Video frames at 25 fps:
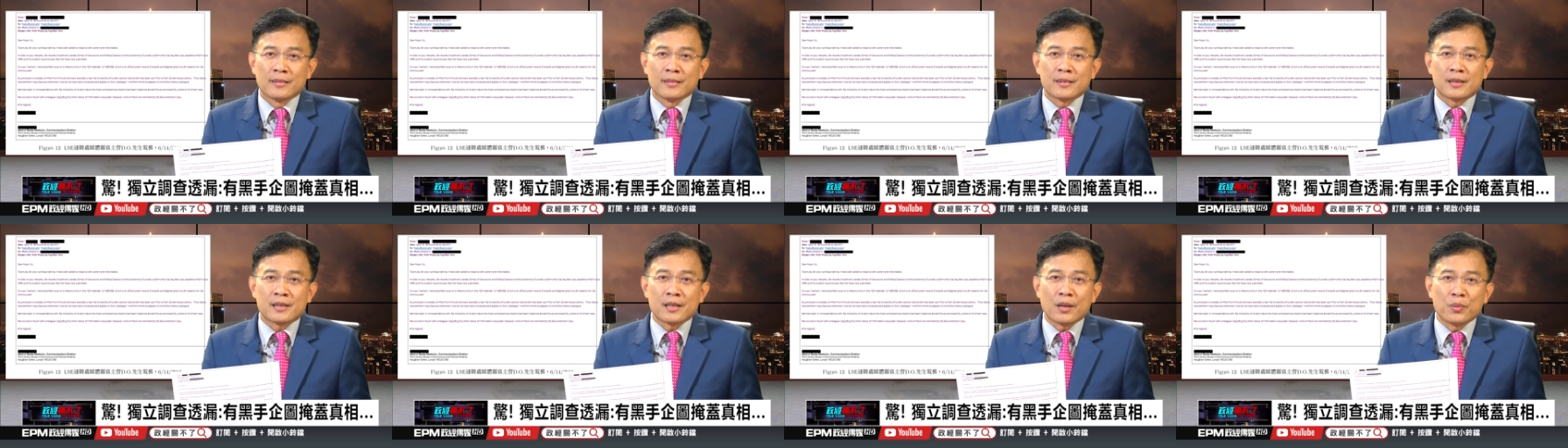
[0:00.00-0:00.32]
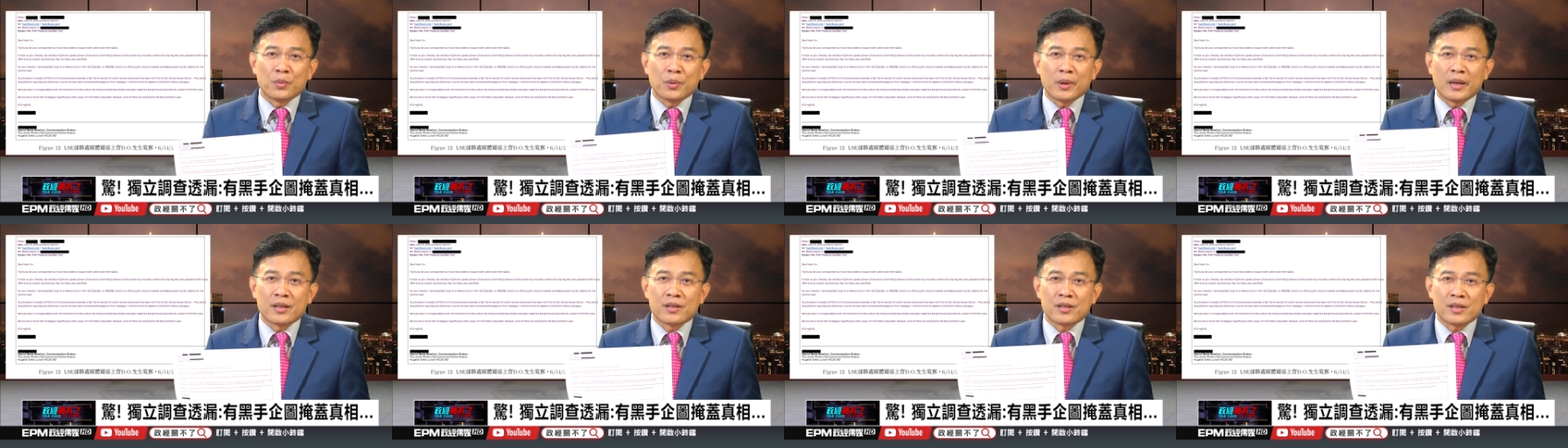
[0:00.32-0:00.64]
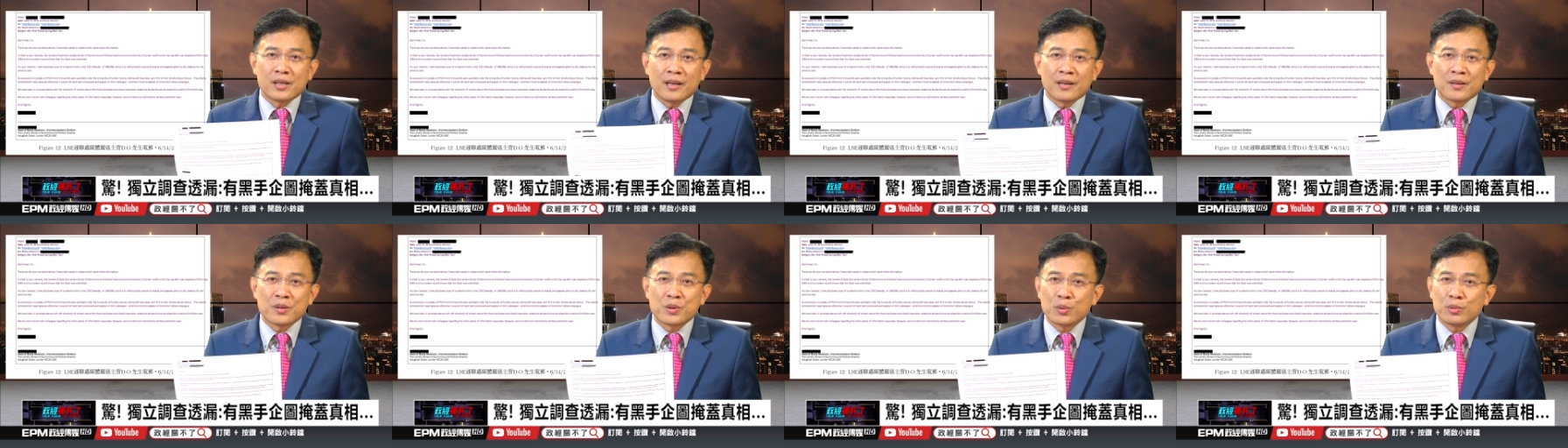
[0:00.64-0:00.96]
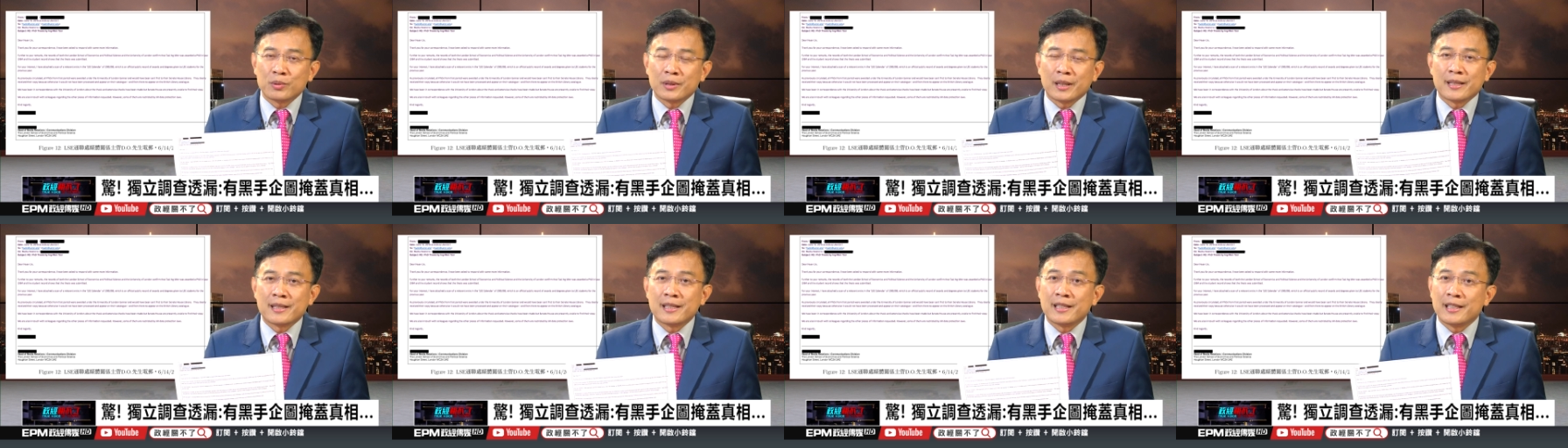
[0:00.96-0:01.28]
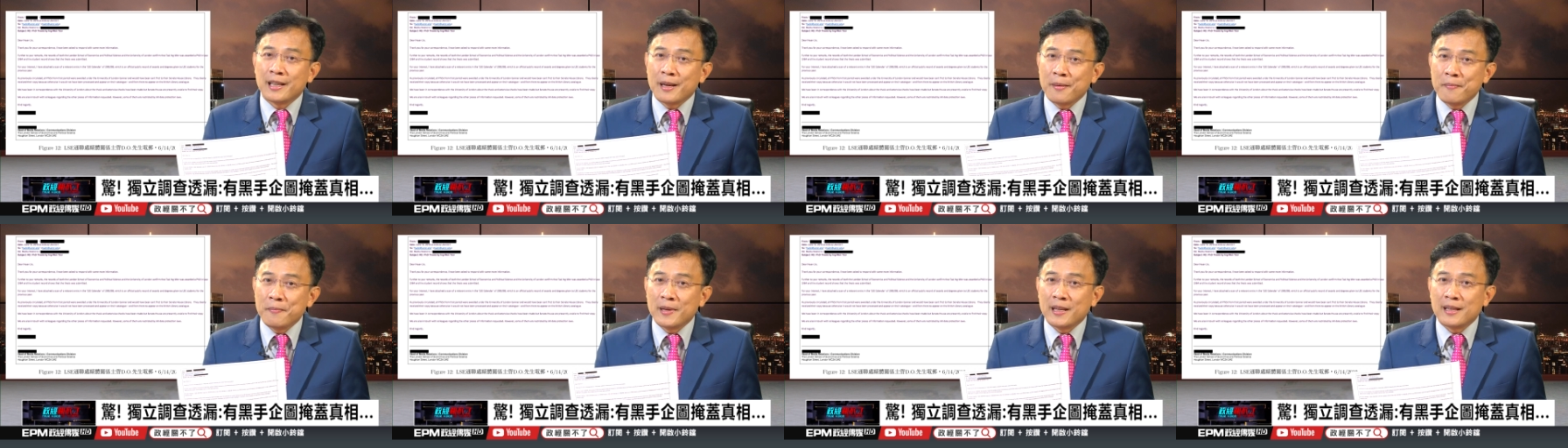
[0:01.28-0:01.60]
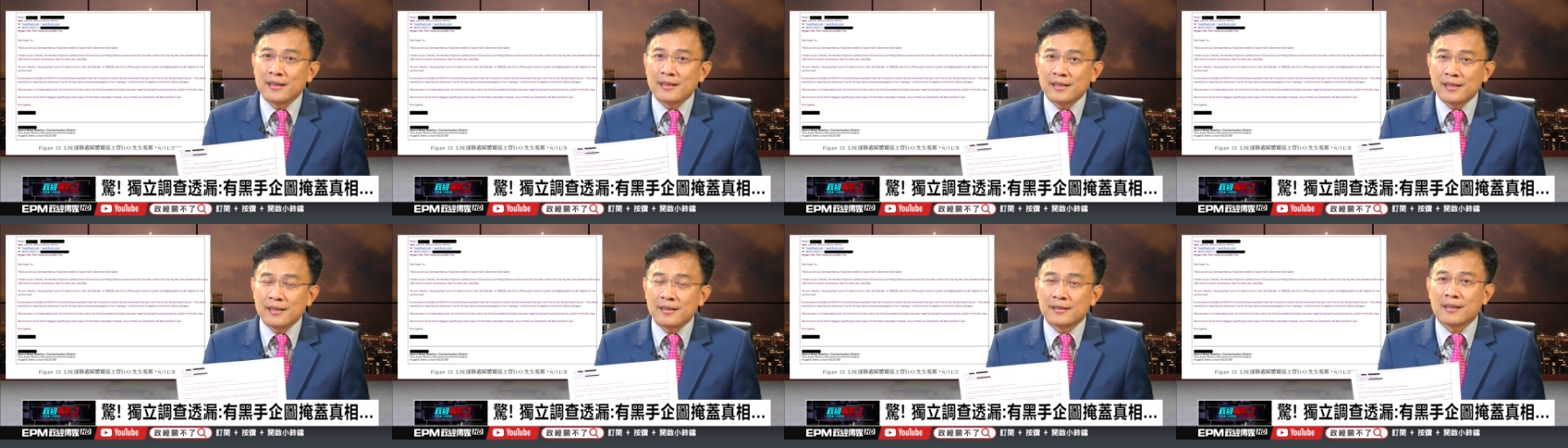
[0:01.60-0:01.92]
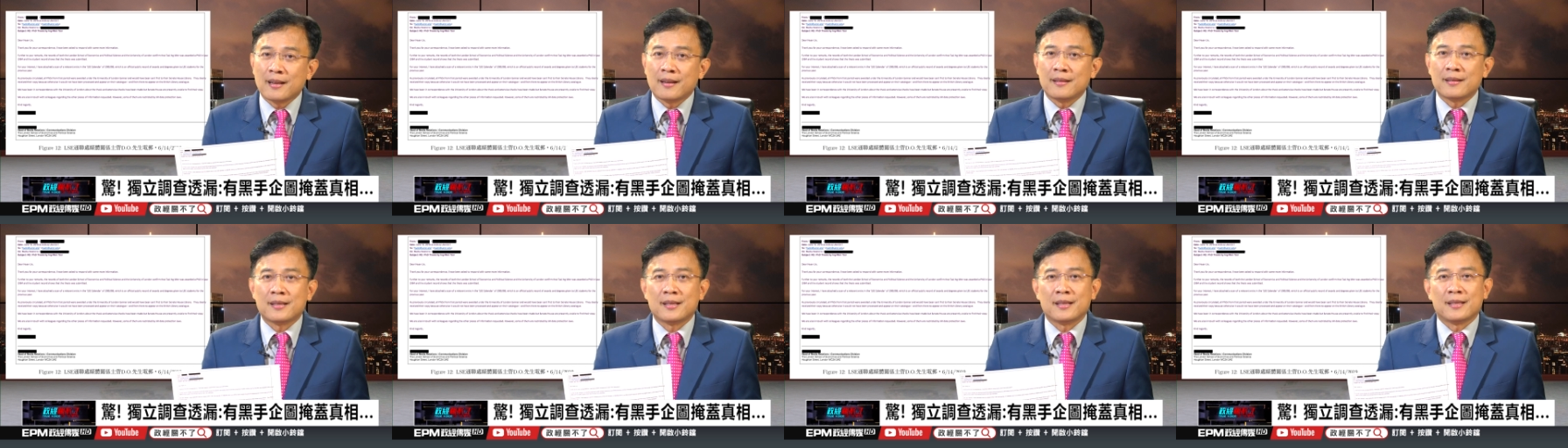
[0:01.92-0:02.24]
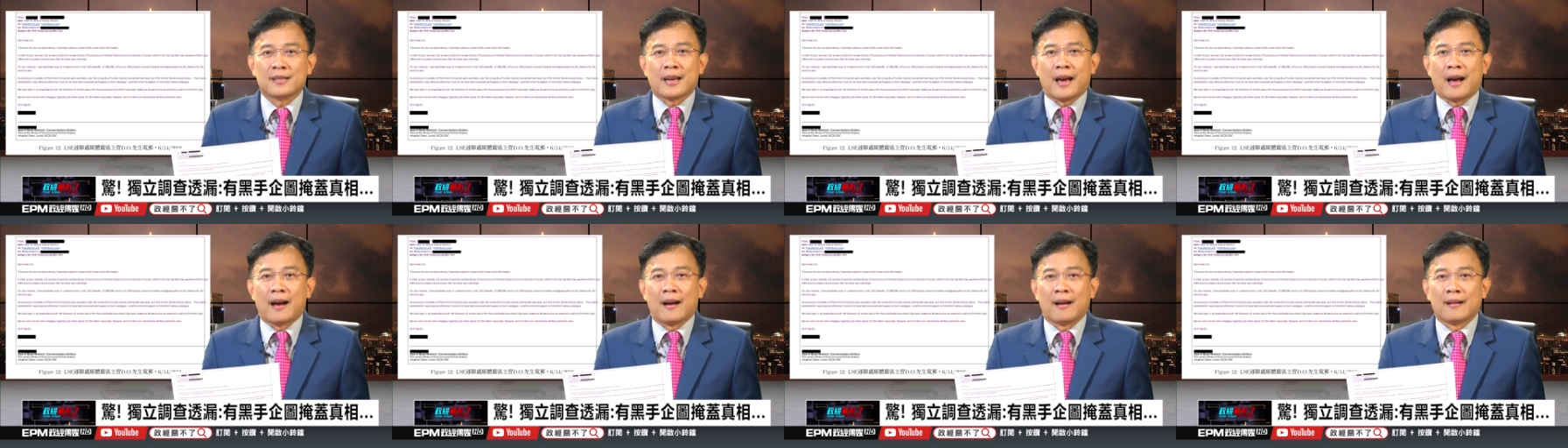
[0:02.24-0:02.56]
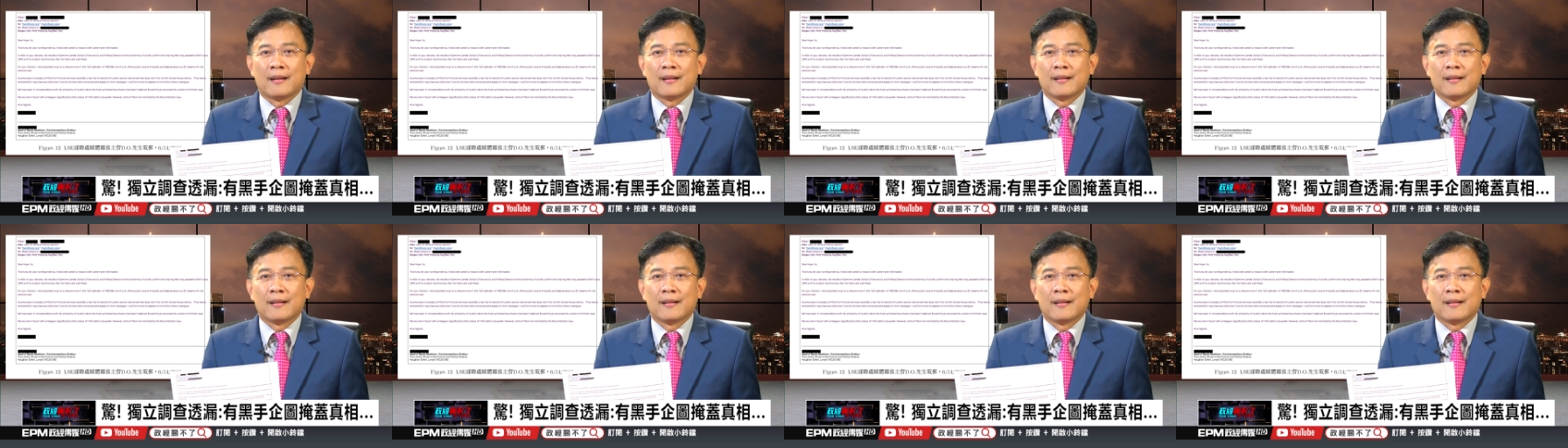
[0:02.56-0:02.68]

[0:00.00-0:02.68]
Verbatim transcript: 针对证书的签名是真是假，